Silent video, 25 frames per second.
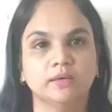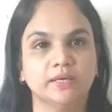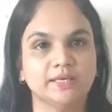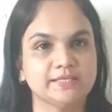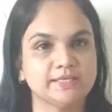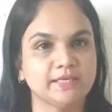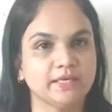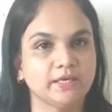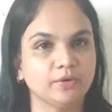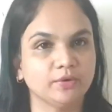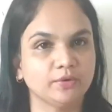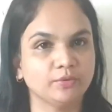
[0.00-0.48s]

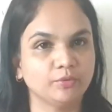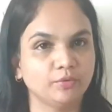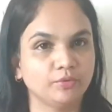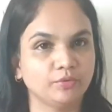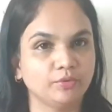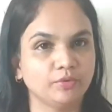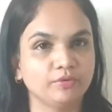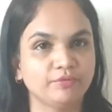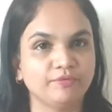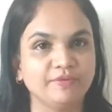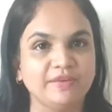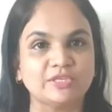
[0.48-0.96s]
ऐसे
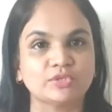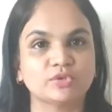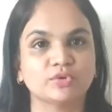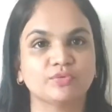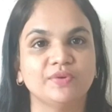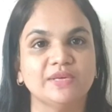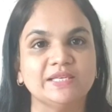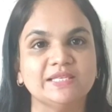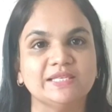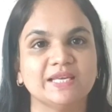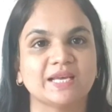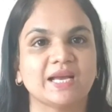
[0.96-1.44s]
फेस टू
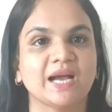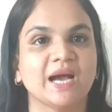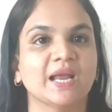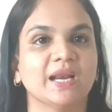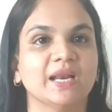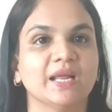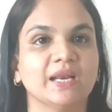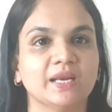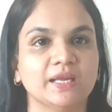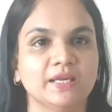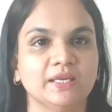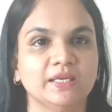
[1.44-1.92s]
फेस
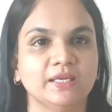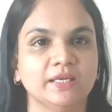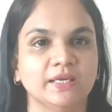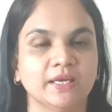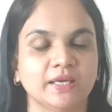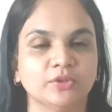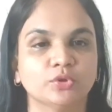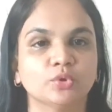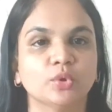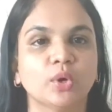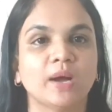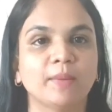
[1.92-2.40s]
सिखाना नहीं
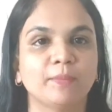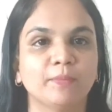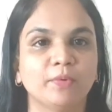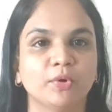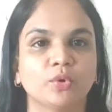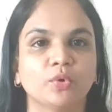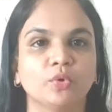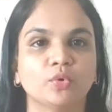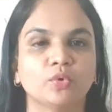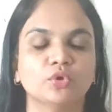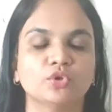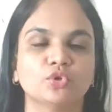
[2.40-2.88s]
है तो आप
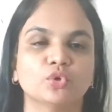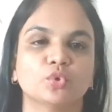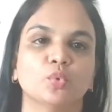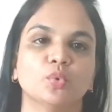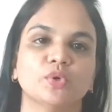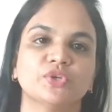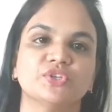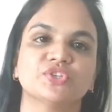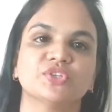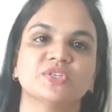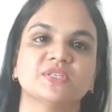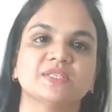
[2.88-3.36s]
लोगों को जो
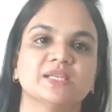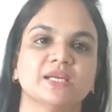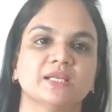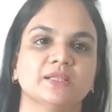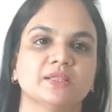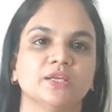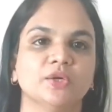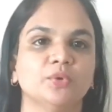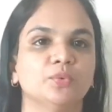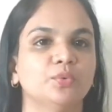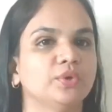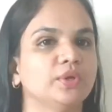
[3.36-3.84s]
क्वेश्चन
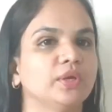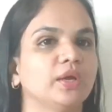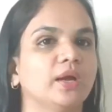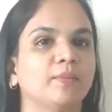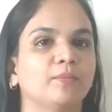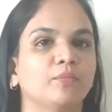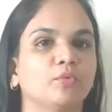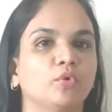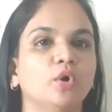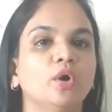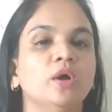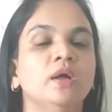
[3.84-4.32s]
आते हैं उनके
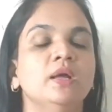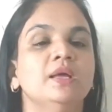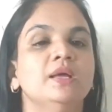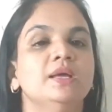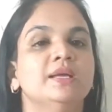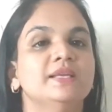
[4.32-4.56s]
आपको